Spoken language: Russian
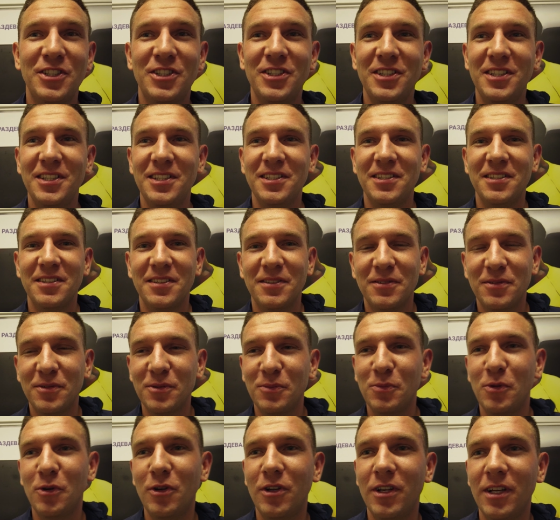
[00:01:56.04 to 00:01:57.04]
жизнь,
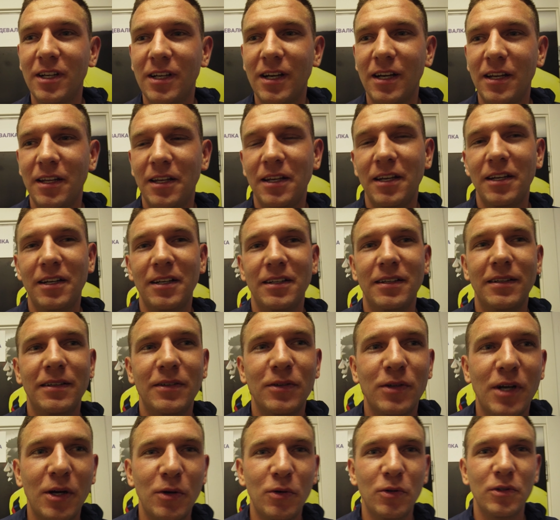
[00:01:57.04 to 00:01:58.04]
футбольная карьера.
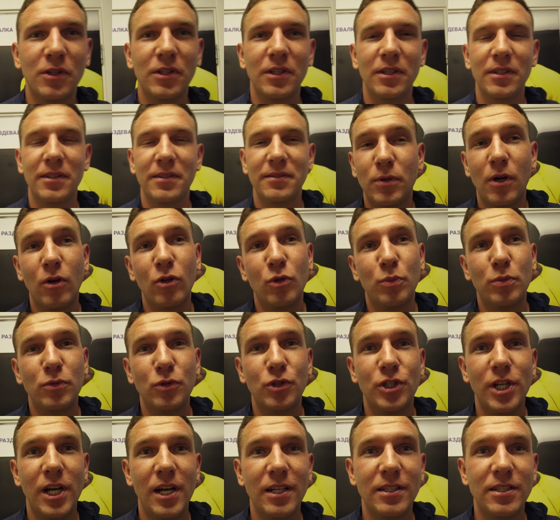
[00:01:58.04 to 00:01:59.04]
У кого-то кого
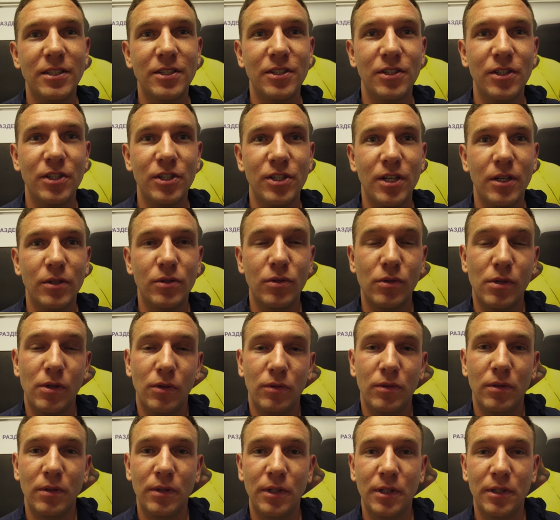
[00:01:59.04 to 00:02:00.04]
получается задержаться, у
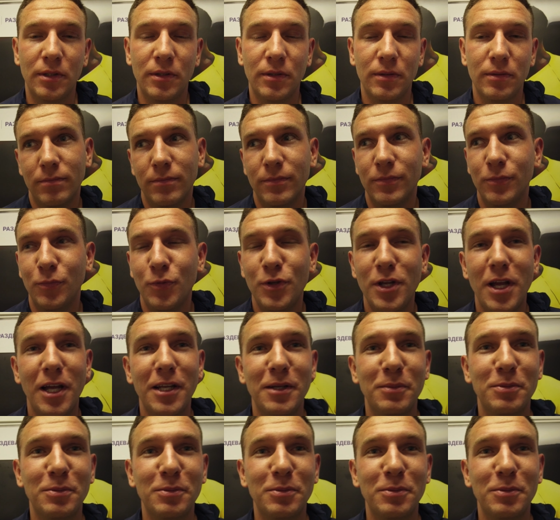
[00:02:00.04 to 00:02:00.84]
кого-то нет. У меня не